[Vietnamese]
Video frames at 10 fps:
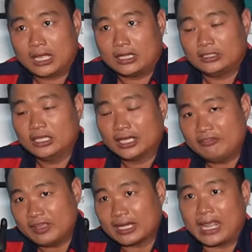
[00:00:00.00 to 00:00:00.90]
À, những
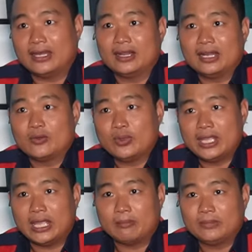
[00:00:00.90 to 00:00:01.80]
cái việc này rất là nguy
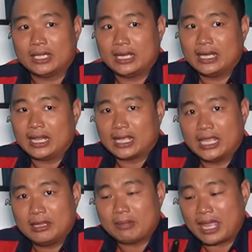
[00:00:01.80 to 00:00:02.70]
hiểm, dẫn đến là
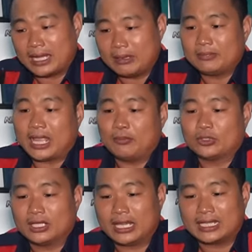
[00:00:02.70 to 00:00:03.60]
khi mà anh em chạy
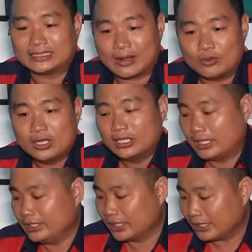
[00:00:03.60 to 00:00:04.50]
một thời gian sau
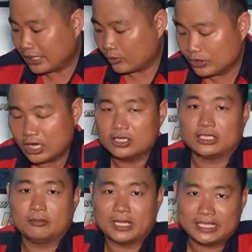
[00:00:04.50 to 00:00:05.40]
thì những cái dầu dơ
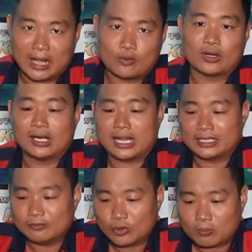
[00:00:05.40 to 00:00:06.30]
từ bình dầu nó lại
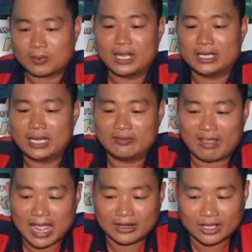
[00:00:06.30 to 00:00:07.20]
tiếp tục lên
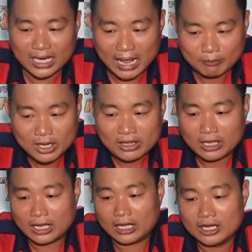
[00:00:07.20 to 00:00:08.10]
và nó làm
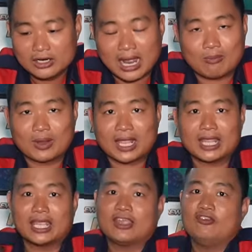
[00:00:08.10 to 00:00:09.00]
à, hư hỏng các
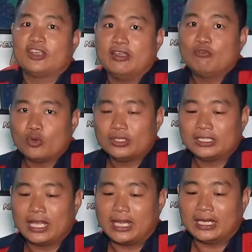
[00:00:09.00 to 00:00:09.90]
cái cây kim phun
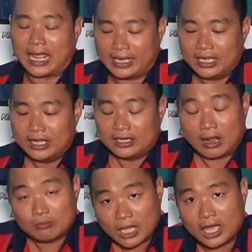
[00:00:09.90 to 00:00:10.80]
trên này.
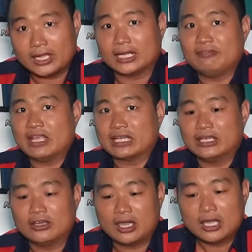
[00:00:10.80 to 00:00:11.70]
Đồng thời là cái việc
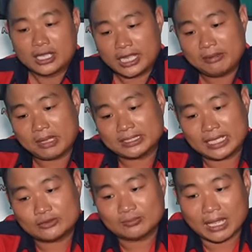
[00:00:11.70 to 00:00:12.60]
gì nữa, khi mà
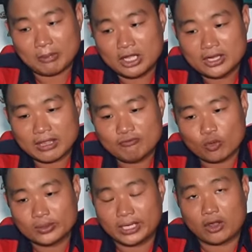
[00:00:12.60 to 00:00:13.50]
xe chúng ta bị hư kim
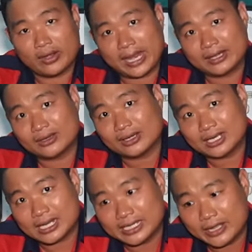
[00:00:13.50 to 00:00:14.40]
phun thì khói đen đó
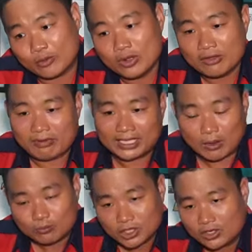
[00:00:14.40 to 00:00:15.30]
rất là nhiều, và
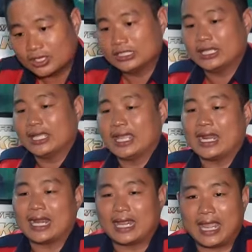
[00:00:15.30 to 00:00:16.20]
thông thường những cái
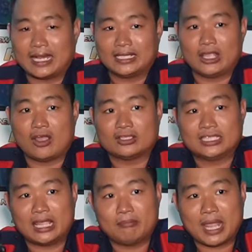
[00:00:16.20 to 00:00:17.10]
gara khác thì họ
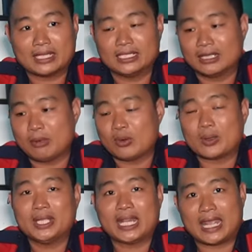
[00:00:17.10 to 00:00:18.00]
sẽ mang những cái bầu
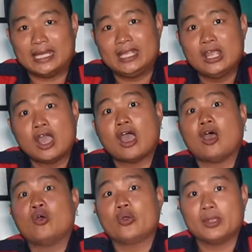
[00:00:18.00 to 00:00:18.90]
lọc khí thải đi,
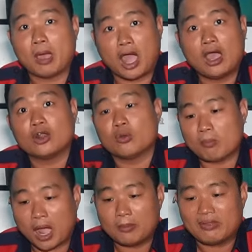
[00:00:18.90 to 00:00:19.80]
họ hủy bỏ, họ đục
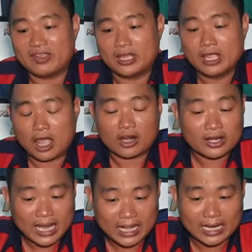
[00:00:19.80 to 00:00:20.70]
bỏ, bởi vì họ
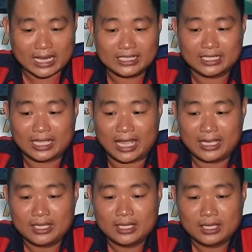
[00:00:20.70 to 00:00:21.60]
nói rằng là những
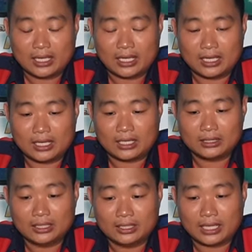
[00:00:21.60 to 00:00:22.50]
cái à,
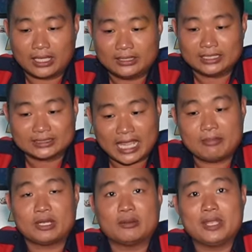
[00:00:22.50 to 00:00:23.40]
những cái chiếc
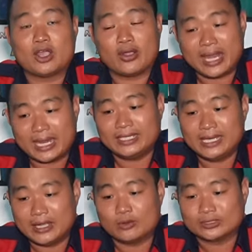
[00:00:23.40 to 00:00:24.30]
xe mà nó bị khói đen
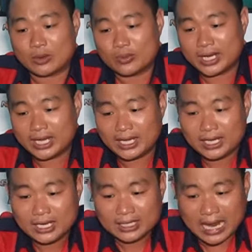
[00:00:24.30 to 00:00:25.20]
nhiều sau khi
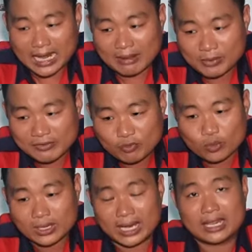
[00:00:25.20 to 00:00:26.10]
đã làm kim
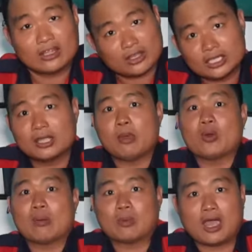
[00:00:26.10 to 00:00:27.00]
phun này là do những cái
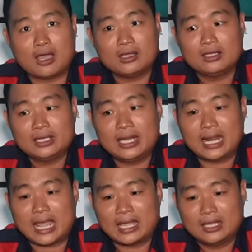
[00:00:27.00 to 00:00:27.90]
bầu lọc đó, nên
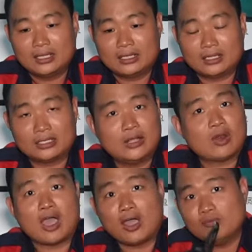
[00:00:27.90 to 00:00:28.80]
là à, điều
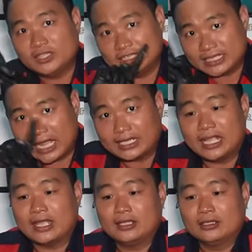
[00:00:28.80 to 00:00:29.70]
đó không chính xác nha.